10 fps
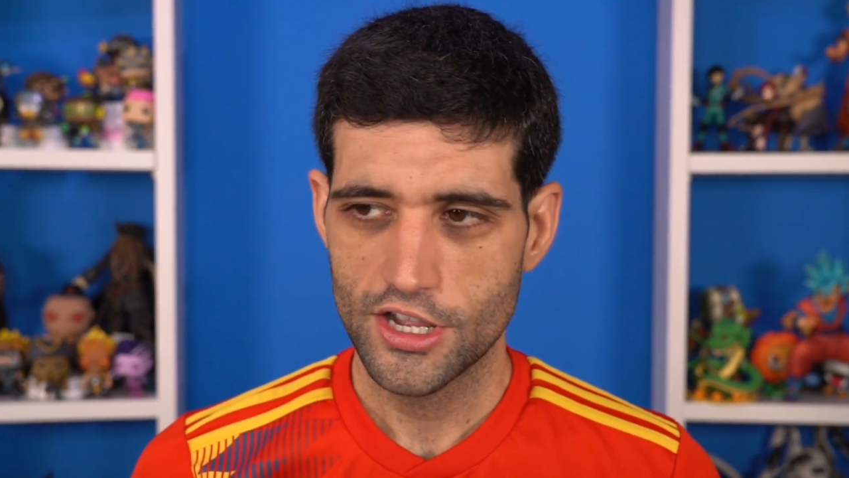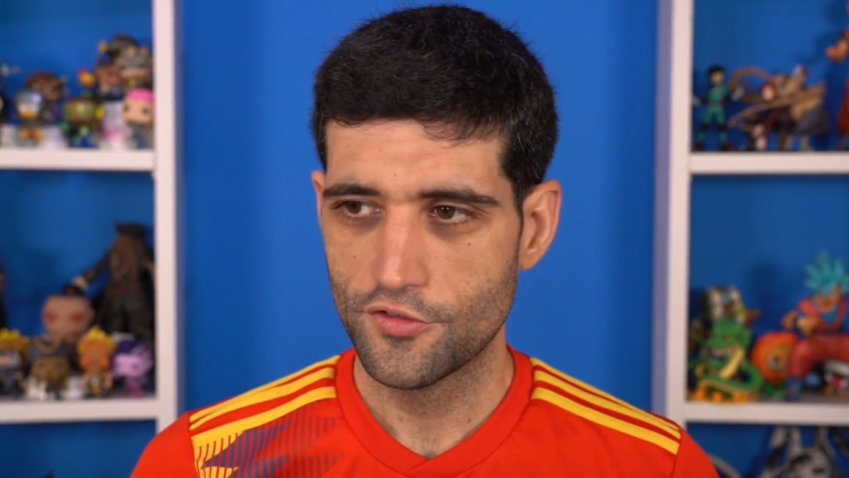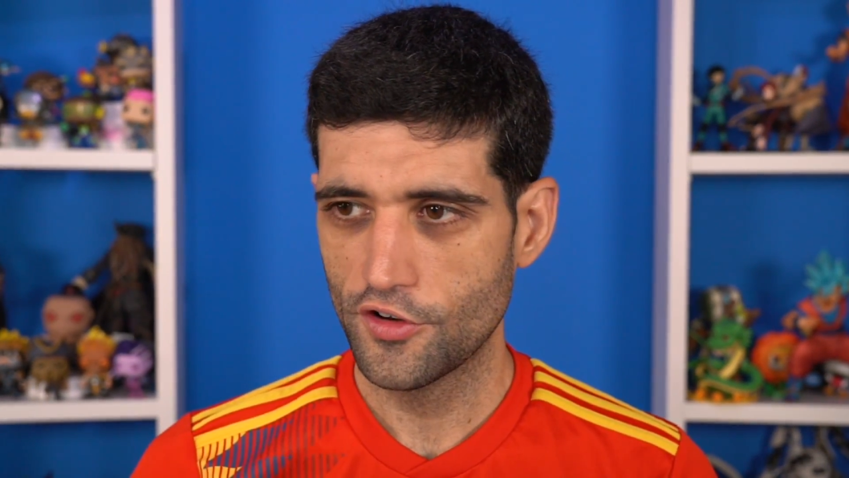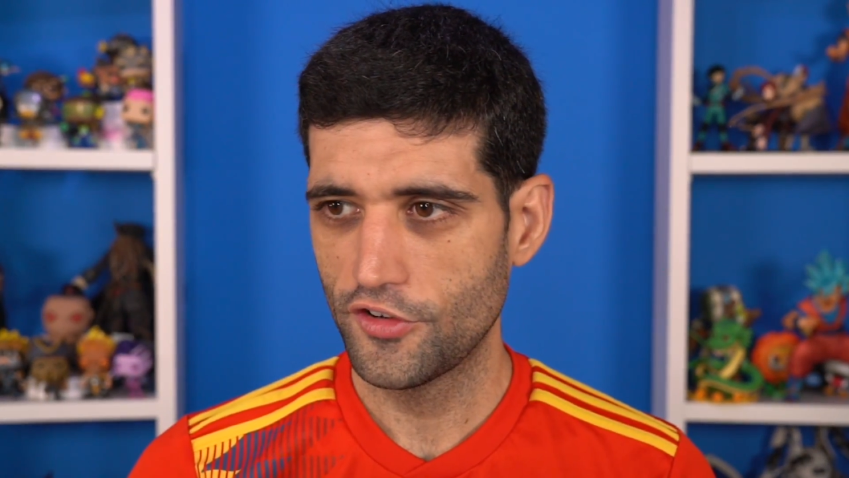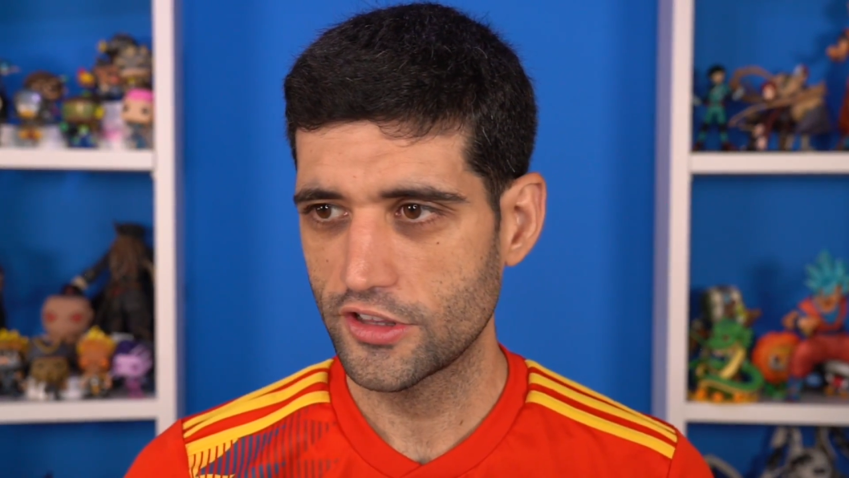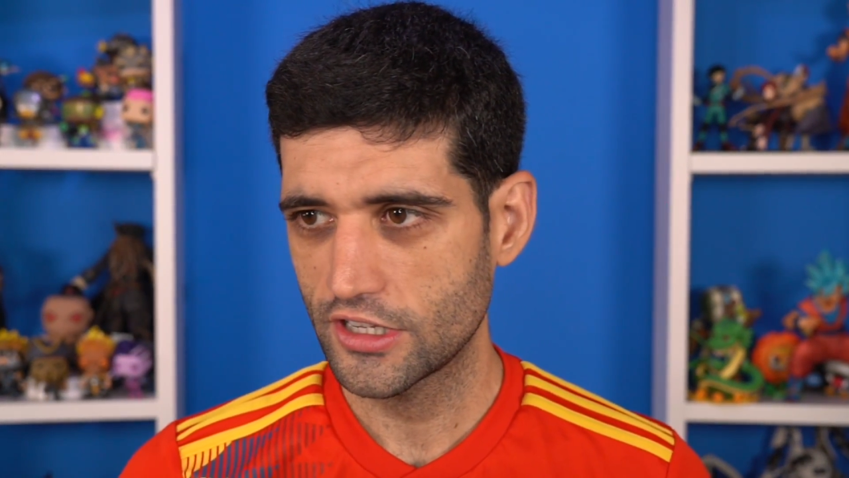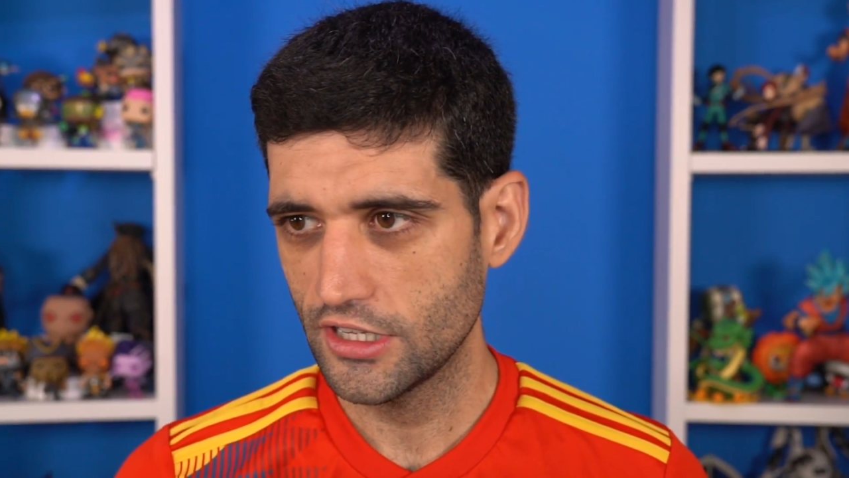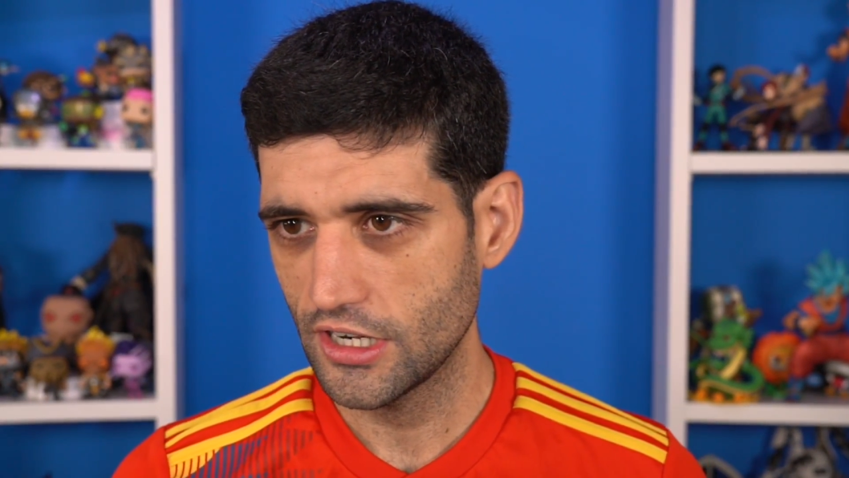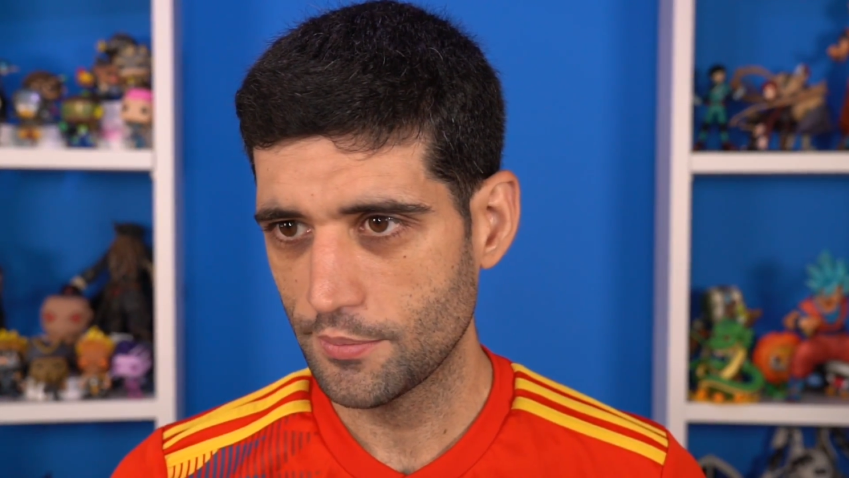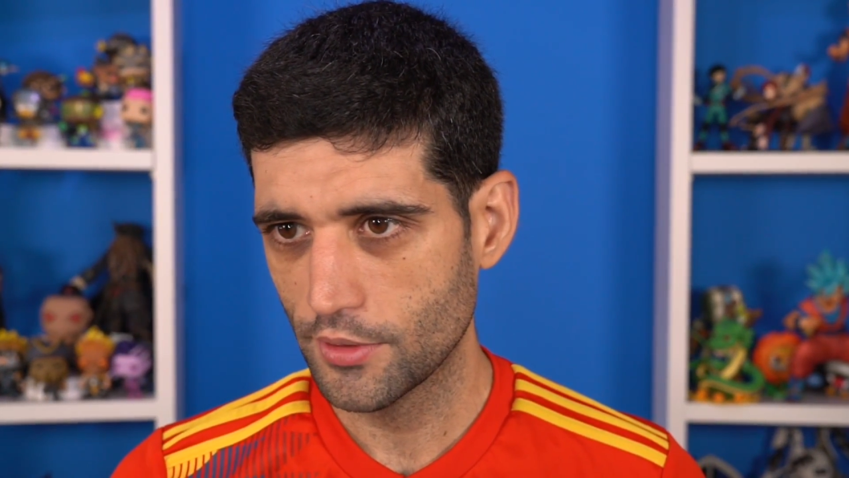que foi feito
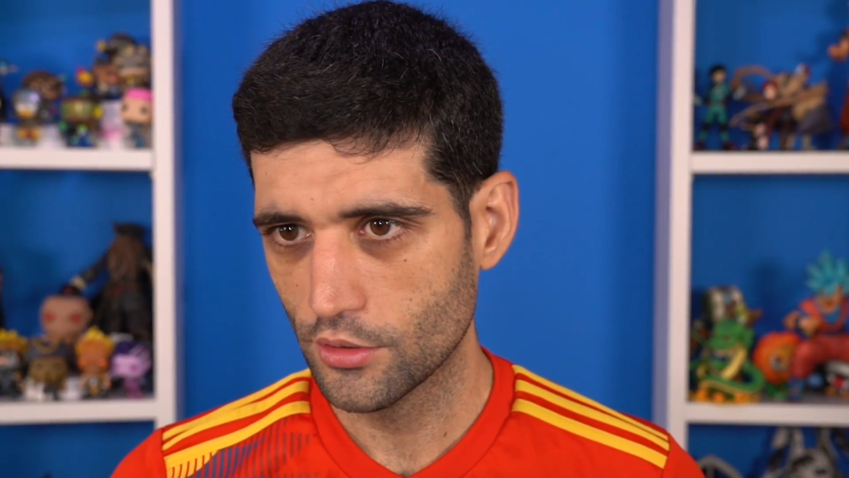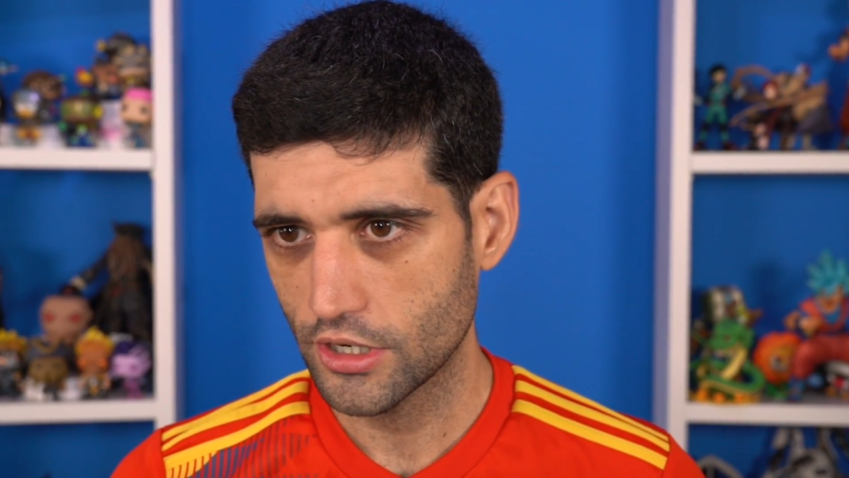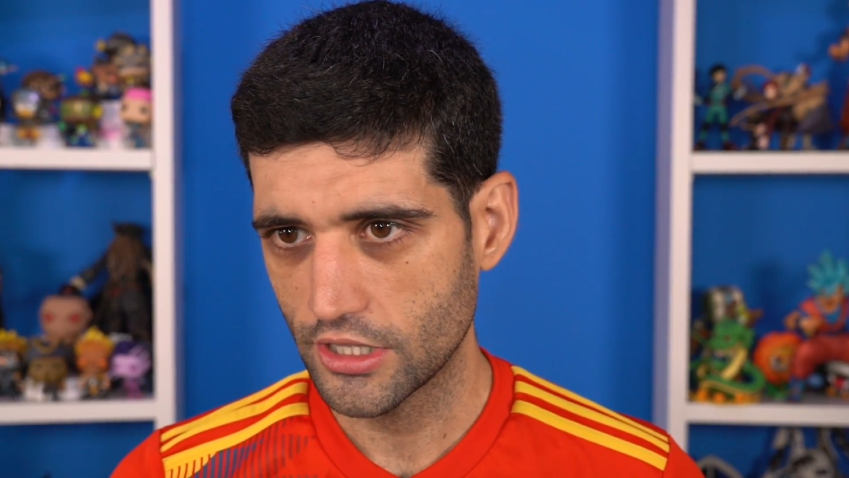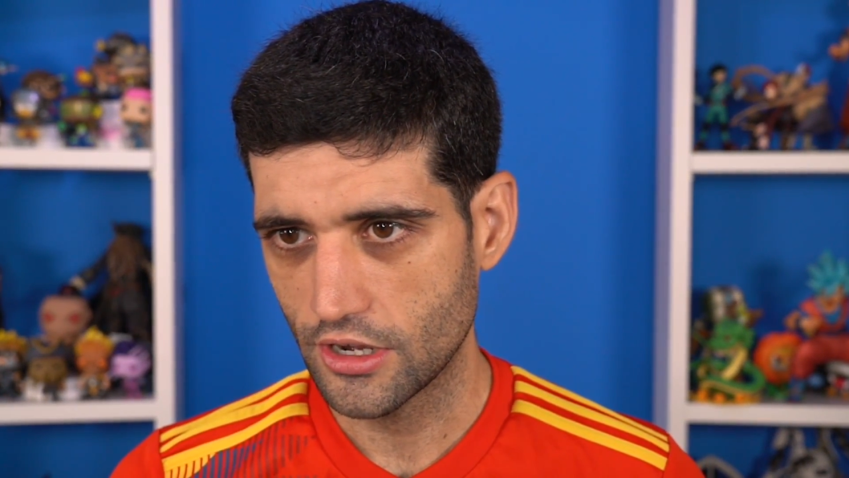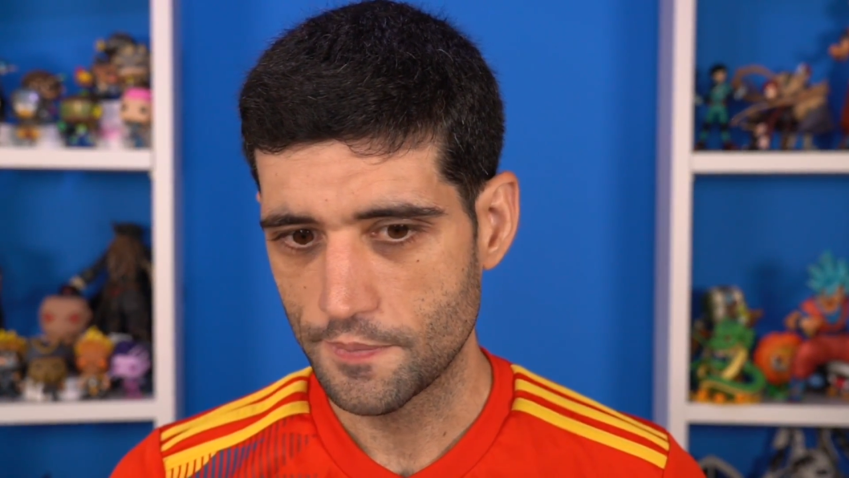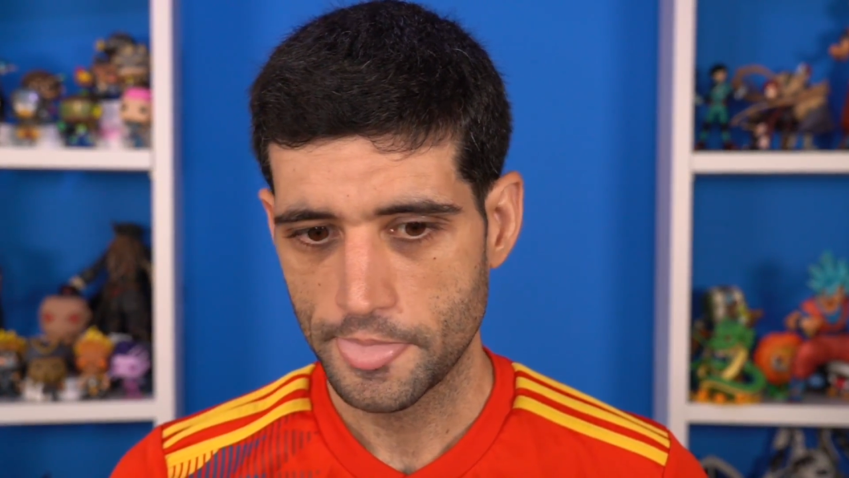aqui, né, pelo, cadê, ó,